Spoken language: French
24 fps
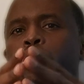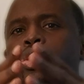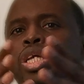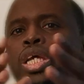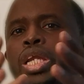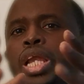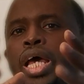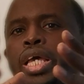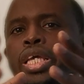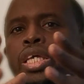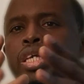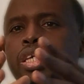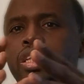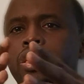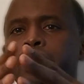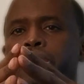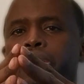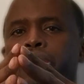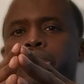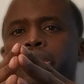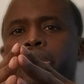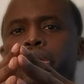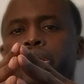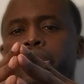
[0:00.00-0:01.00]
eux des
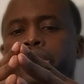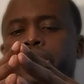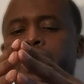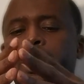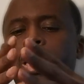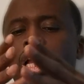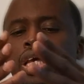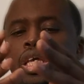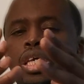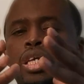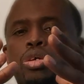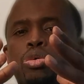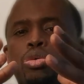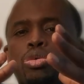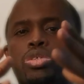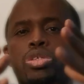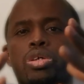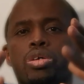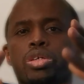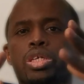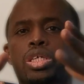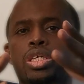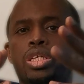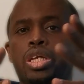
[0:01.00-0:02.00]
laïcs, des laïcs
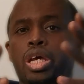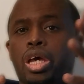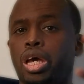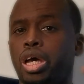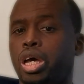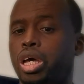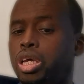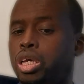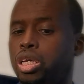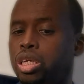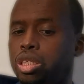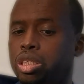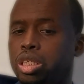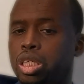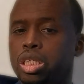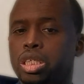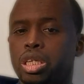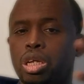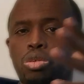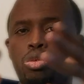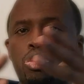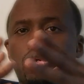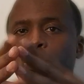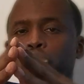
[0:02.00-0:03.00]
sanguinaires et
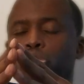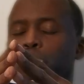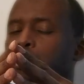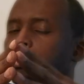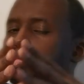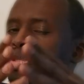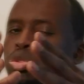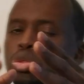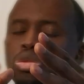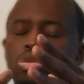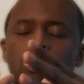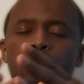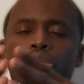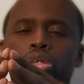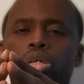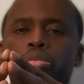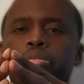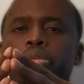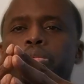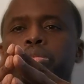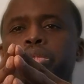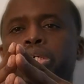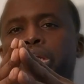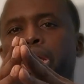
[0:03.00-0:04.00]
dictatoriaux, mais ce sont
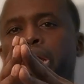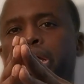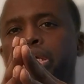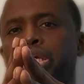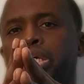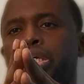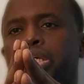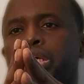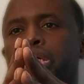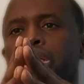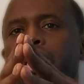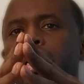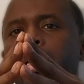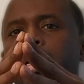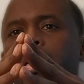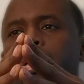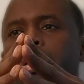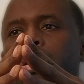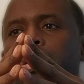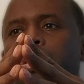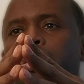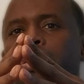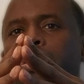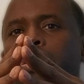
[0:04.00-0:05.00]
quand même des laïcs,
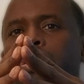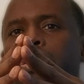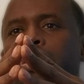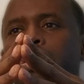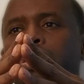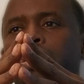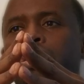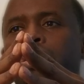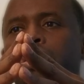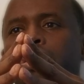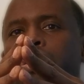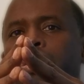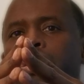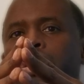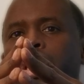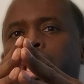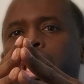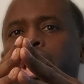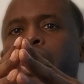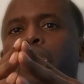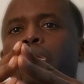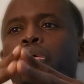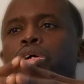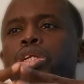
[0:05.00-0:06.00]
euh,
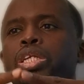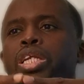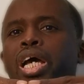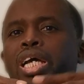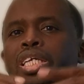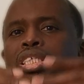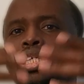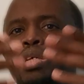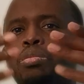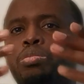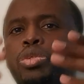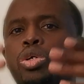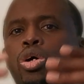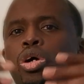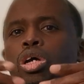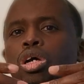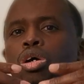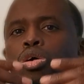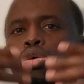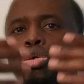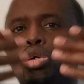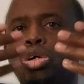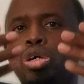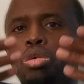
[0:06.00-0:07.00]
et en acceptant
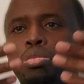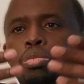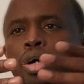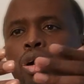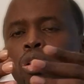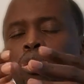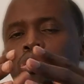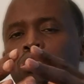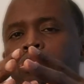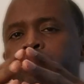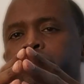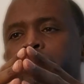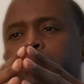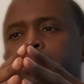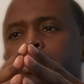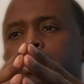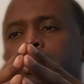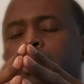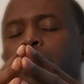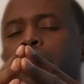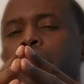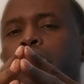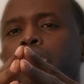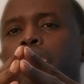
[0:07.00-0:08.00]
et en gobant au
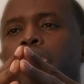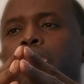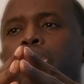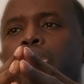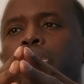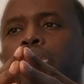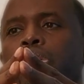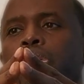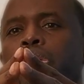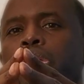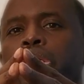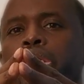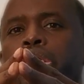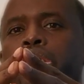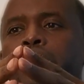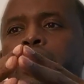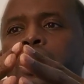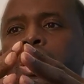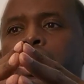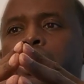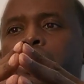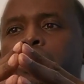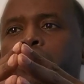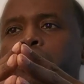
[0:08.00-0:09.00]
fond euh,
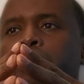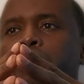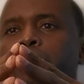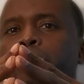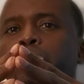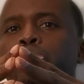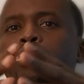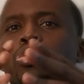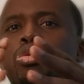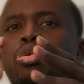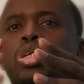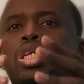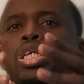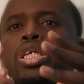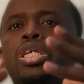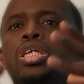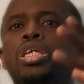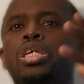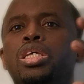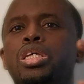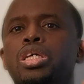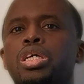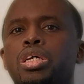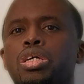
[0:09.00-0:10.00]
l'idée que ceux
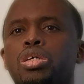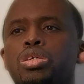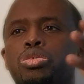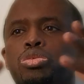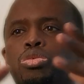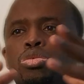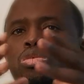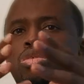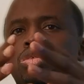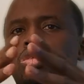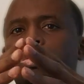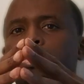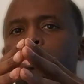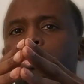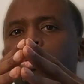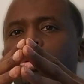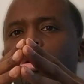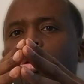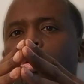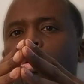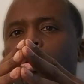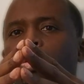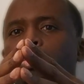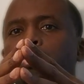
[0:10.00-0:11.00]
qui sont
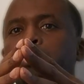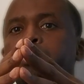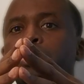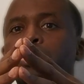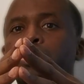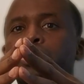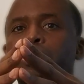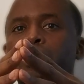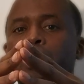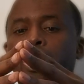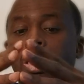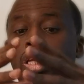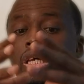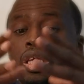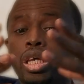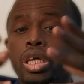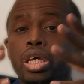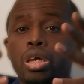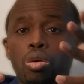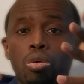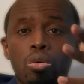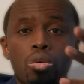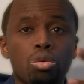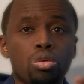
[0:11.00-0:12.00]
leurs opposants et
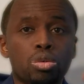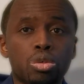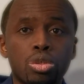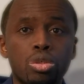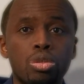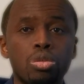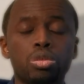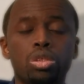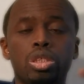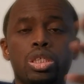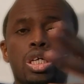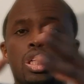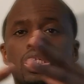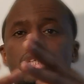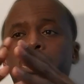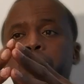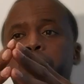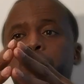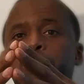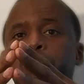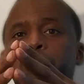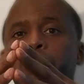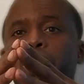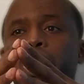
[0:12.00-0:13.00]
qui ont le soutien
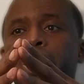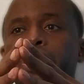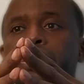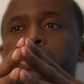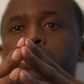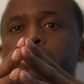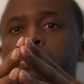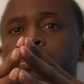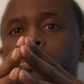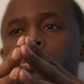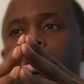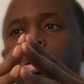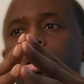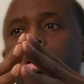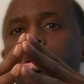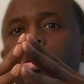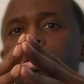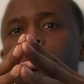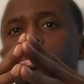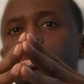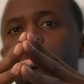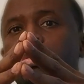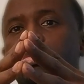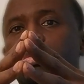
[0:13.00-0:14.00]
des populations
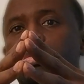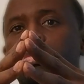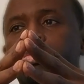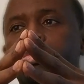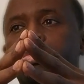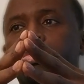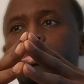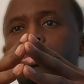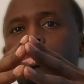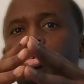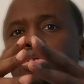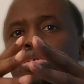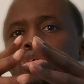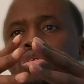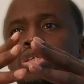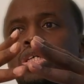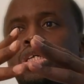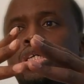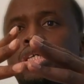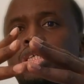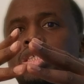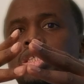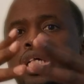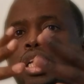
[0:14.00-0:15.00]
sont au fond
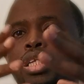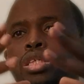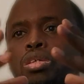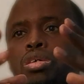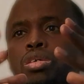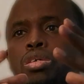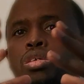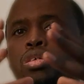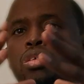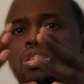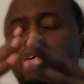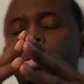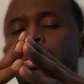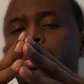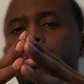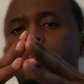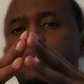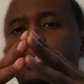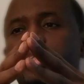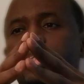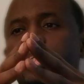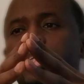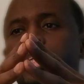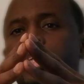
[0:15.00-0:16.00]
des attentes
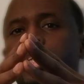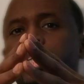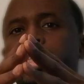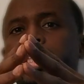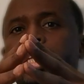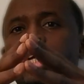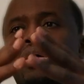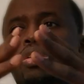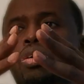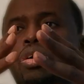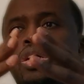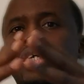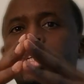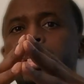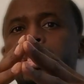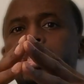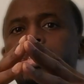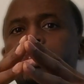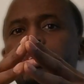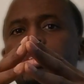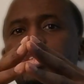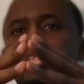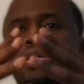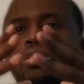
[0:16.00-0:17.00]
des
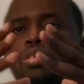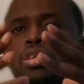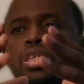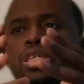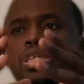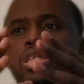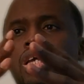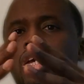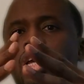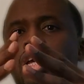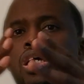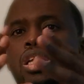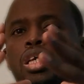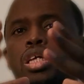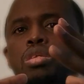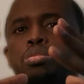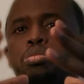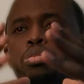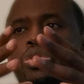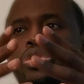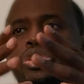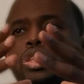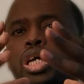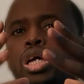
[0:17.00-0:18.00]
terroristes sanguinaires qui
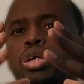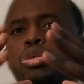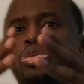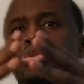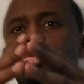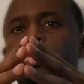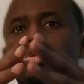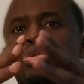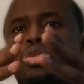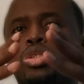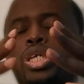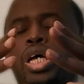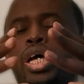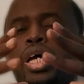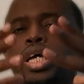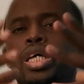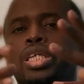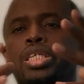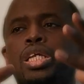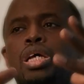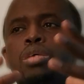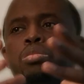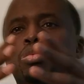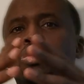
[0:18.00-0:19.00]
ne pensent qu'à une chose, à
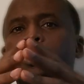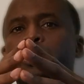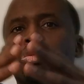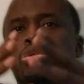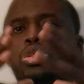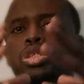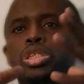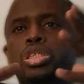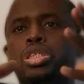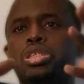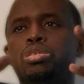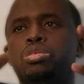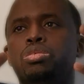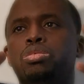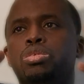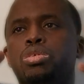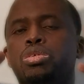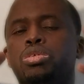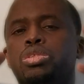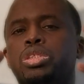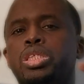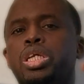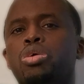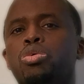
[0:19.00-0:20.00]
établir
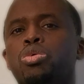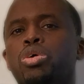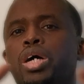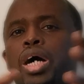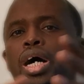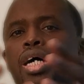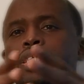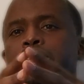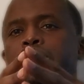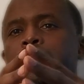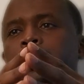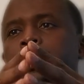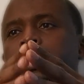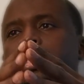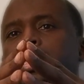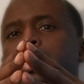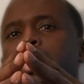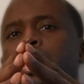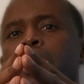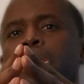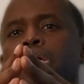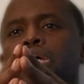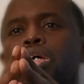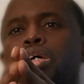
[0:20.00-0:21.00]
une
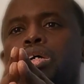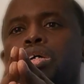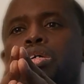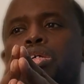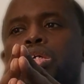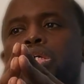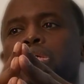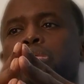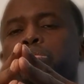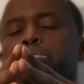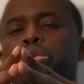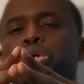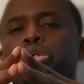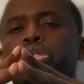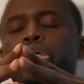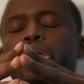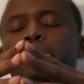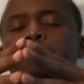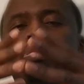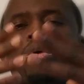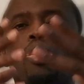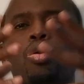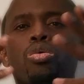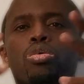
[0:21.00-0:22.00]
théocratie qui ne
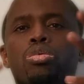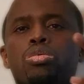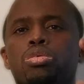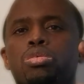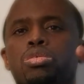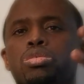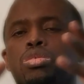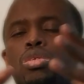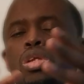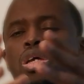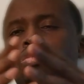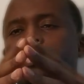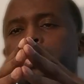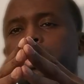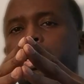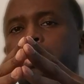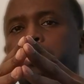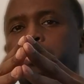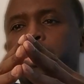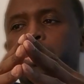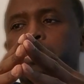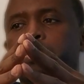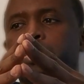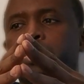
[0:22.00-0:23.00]
prendrait pas en compte la vie
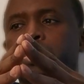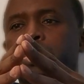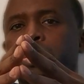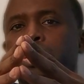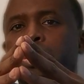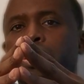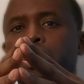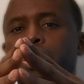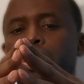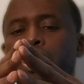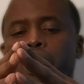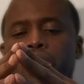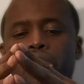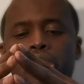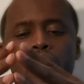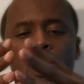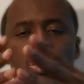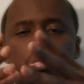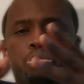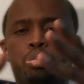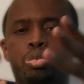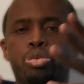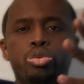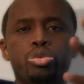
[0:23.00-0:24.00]
des peuples il
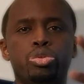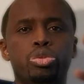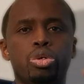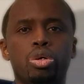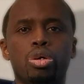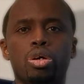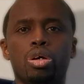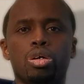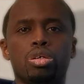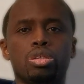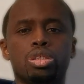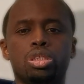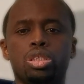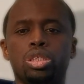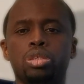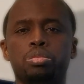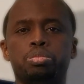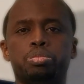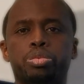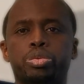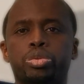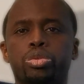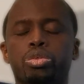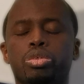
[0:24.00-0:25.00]
y a plusieurs
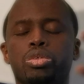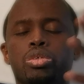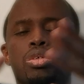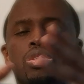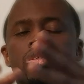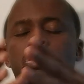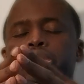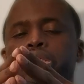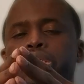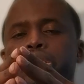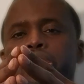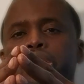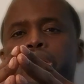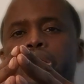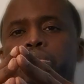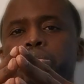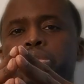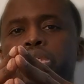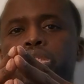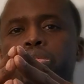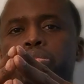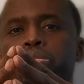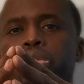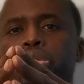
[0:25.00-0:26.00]
types euh,
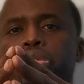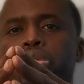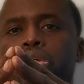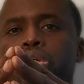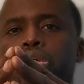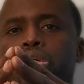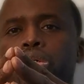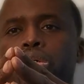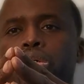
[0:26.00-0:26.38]
d'islamisme